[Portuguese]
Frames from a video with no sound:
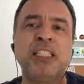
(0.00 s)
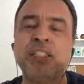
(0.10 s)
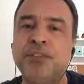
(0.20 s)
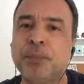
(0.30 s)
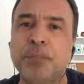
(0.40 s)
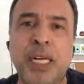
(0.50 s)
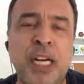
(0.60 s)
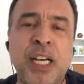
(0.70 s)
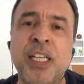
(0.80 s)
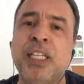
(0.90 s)
de
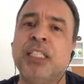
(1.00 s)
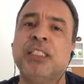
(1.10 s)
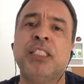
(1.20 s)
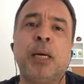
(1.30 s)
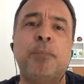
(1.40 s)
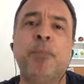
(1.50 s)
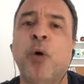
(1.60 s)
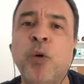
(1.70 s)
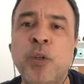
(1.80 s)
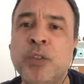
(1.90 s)
vibrar de
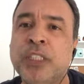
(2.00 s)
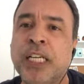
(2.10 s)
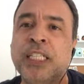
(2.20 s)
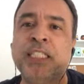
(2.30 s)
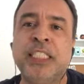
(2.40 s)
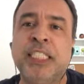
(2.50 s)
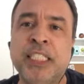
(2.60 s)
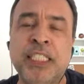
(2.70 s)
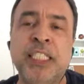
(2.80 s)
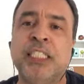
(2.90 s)
apoio, de alegria,